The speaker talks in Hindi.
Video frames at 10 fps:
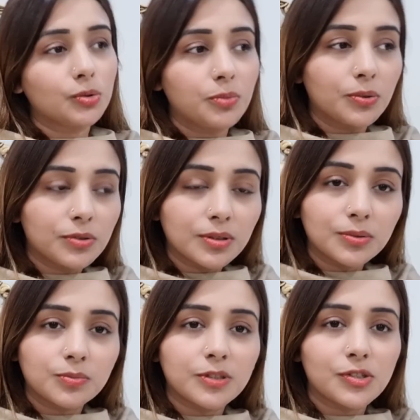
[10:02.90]
खुद भी कुछ ना
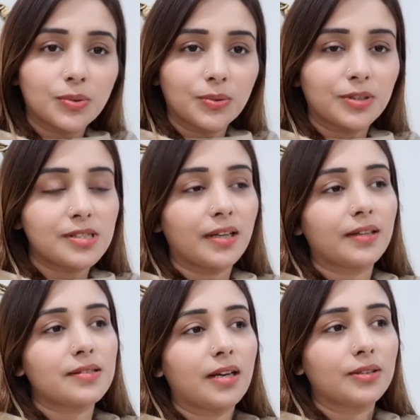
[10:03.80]
कुछ मेच्योर होते
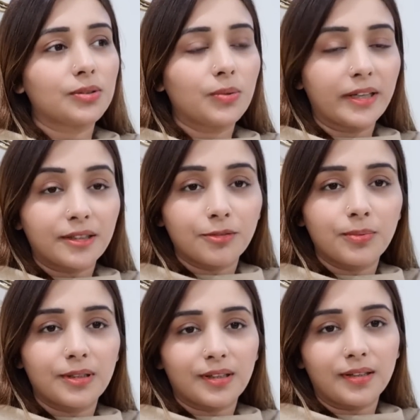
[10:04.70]
जाएंगे साथ इनको एक्टिव
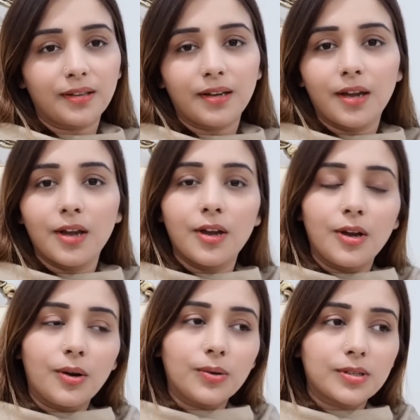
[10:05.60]
भी रहेंगे
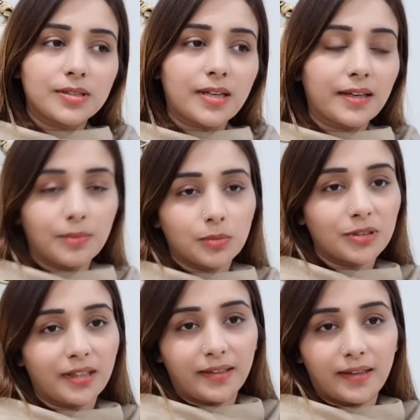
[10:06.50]
और ज़ाहिर आपको
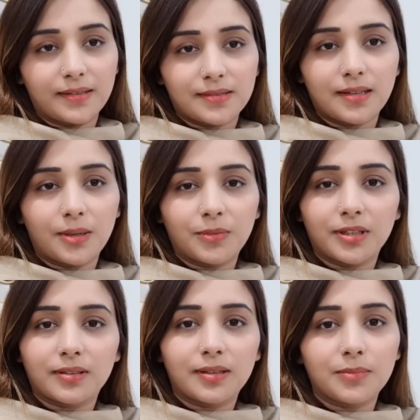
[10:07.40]
पता है कैट्स घर में
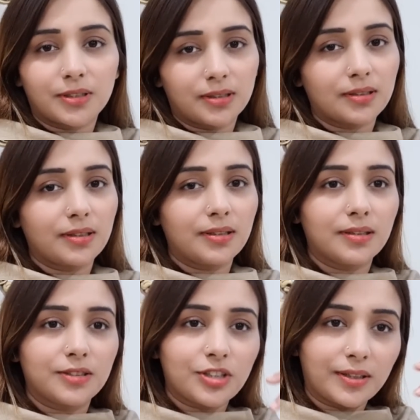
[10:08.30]
रखना बरकत की
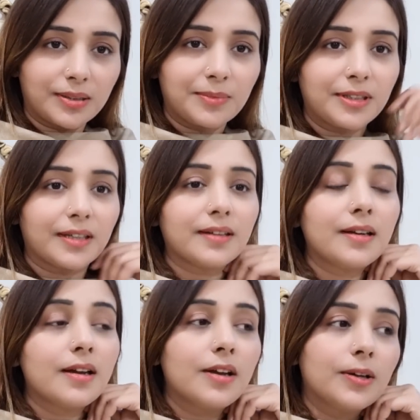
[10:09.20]
निशानी भी है
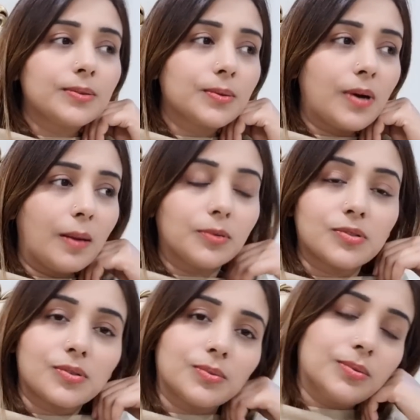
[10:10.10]
तो आप लोग
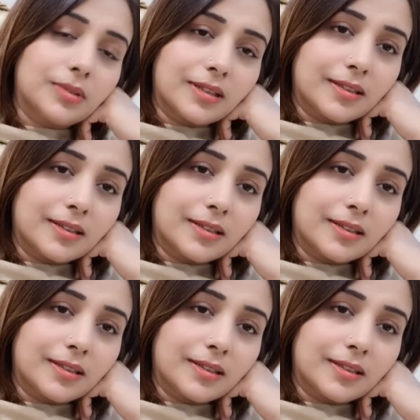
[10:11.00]
ज़रूर